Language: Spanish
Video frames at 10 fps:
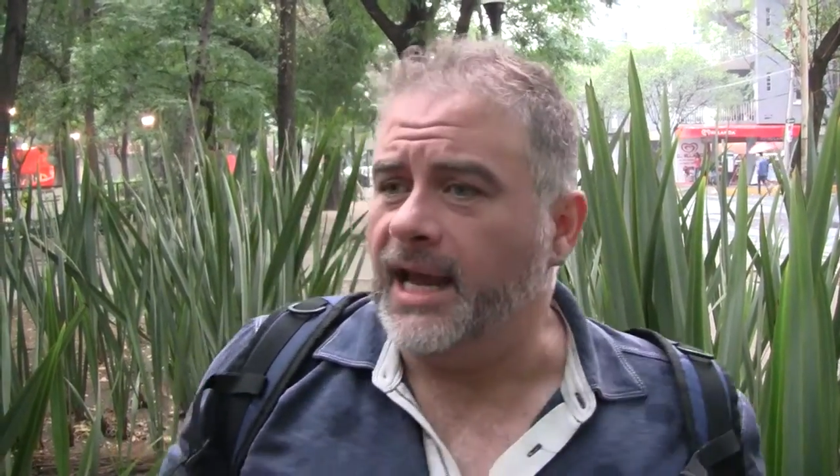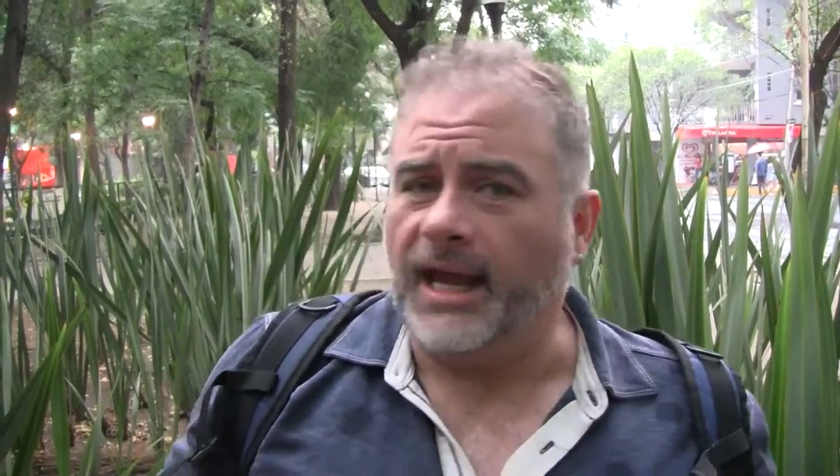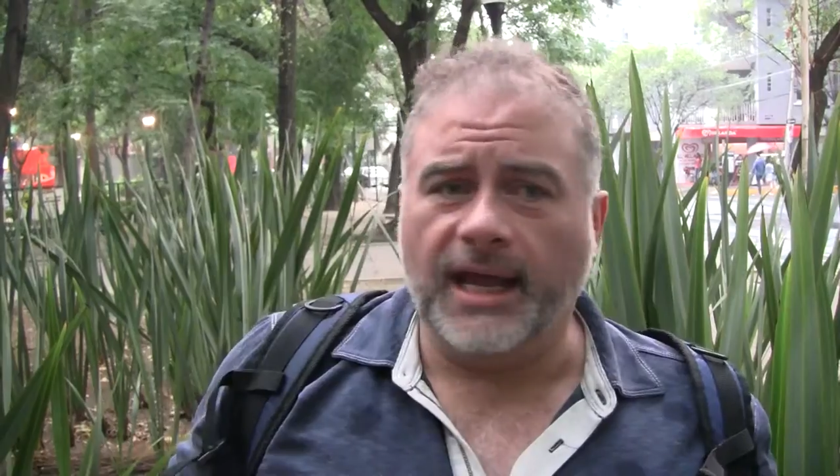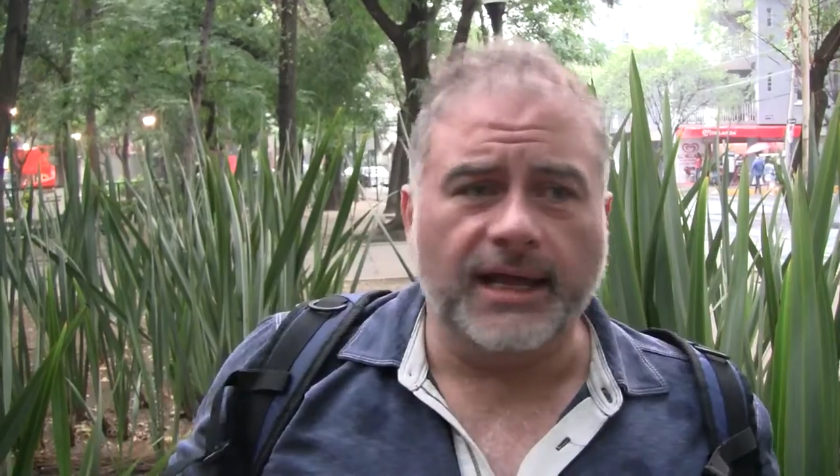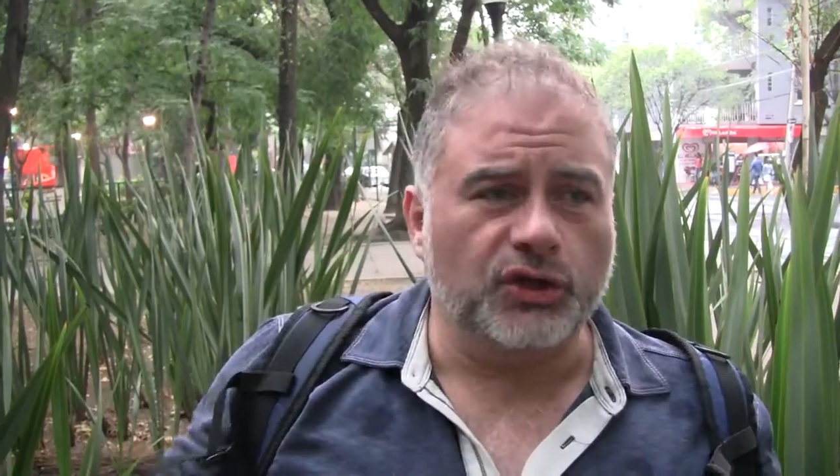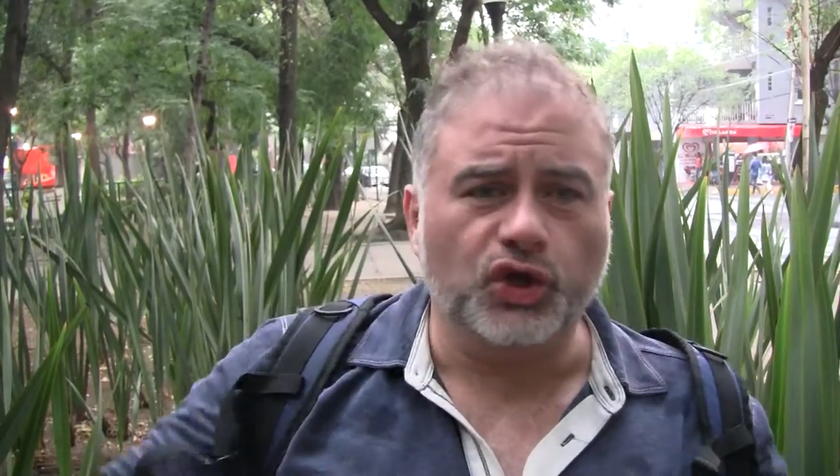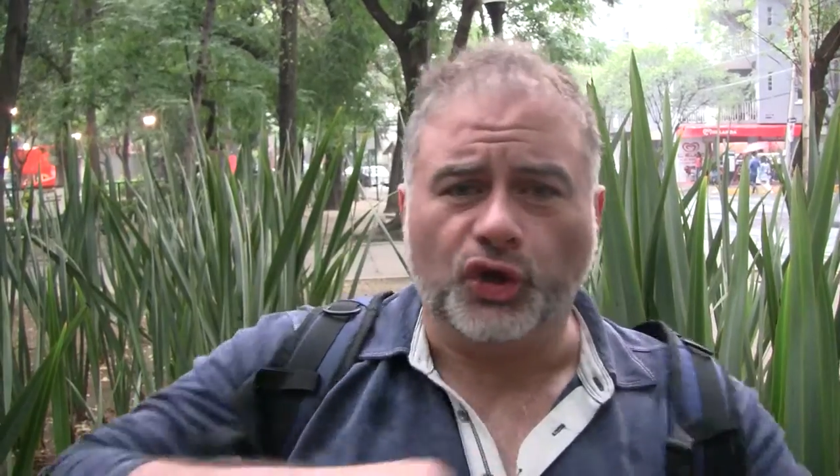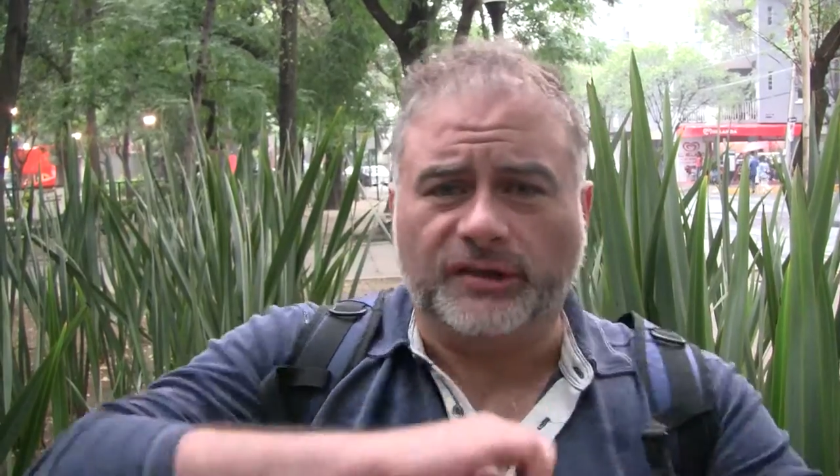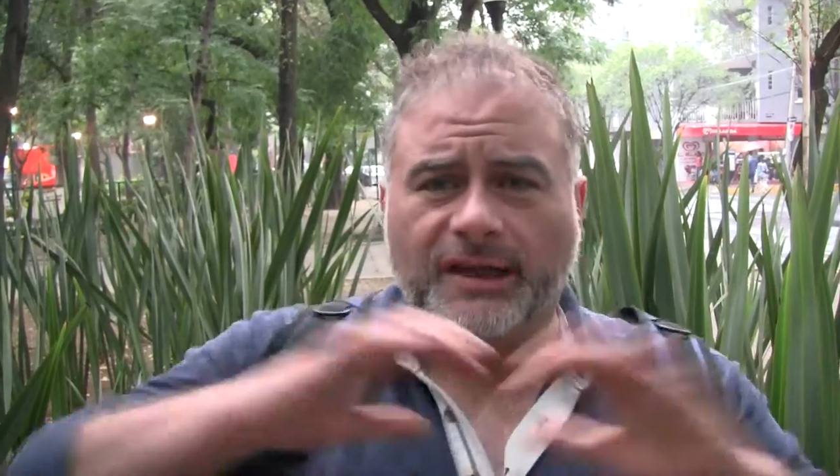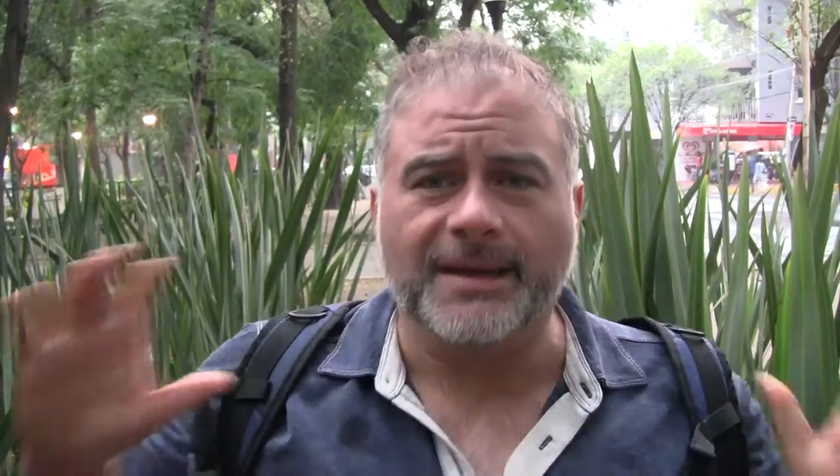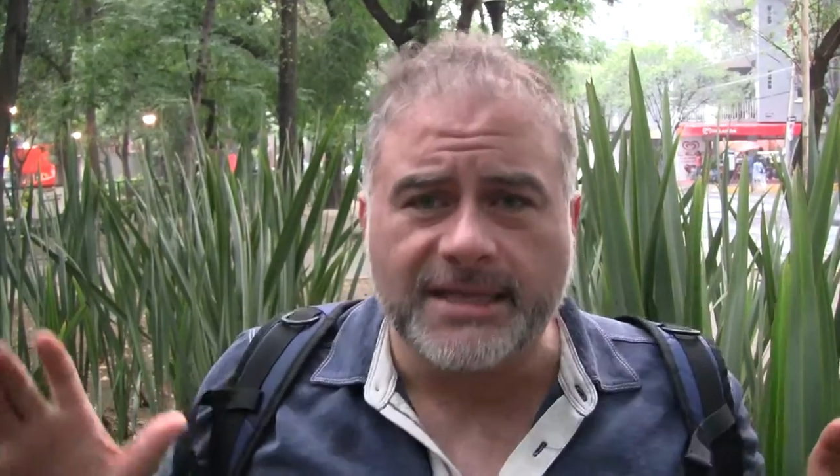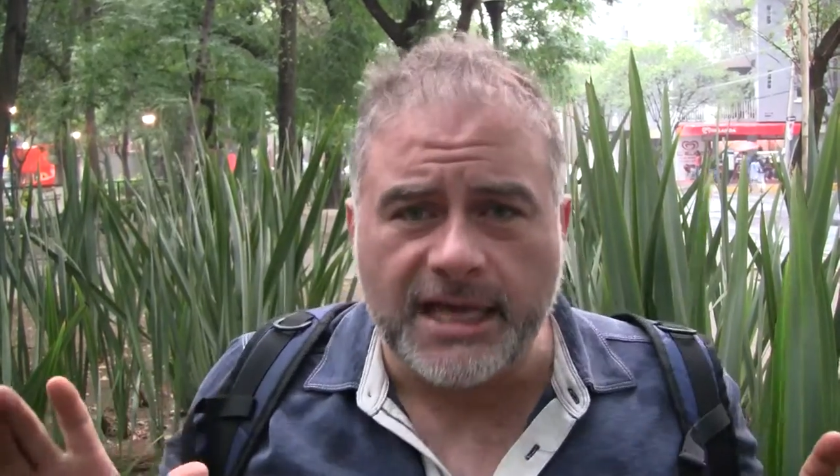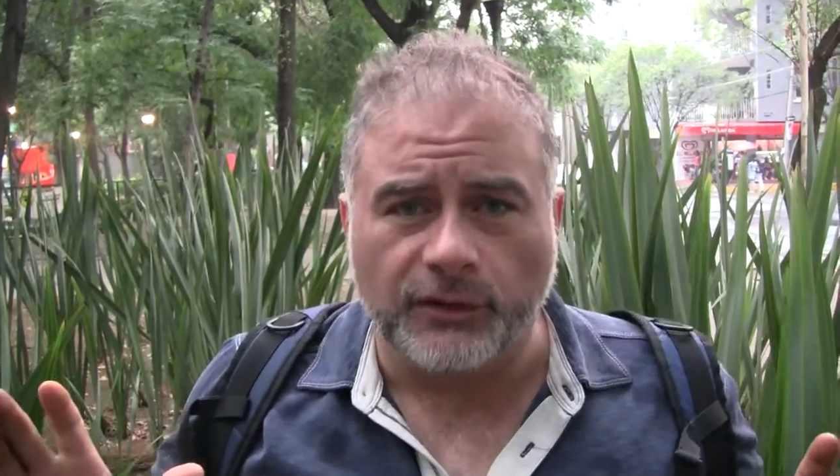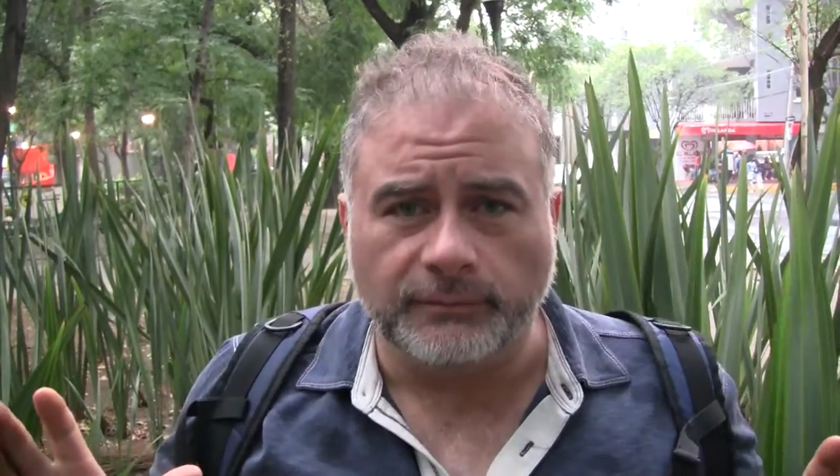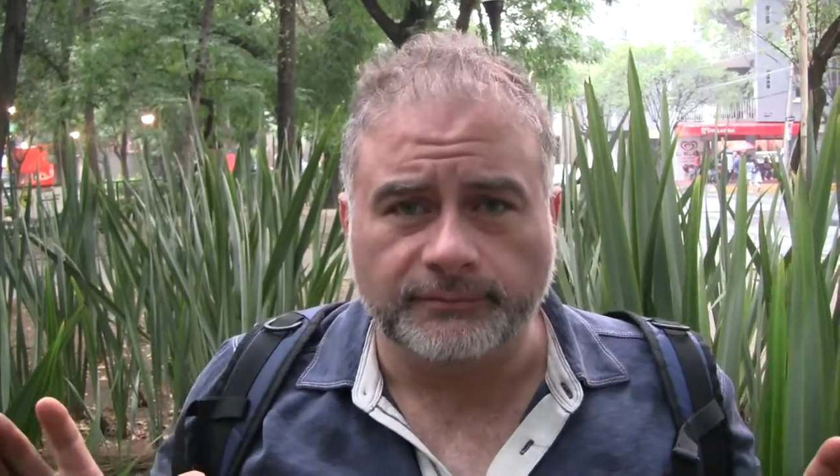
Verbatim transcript: eh, todo está vendido.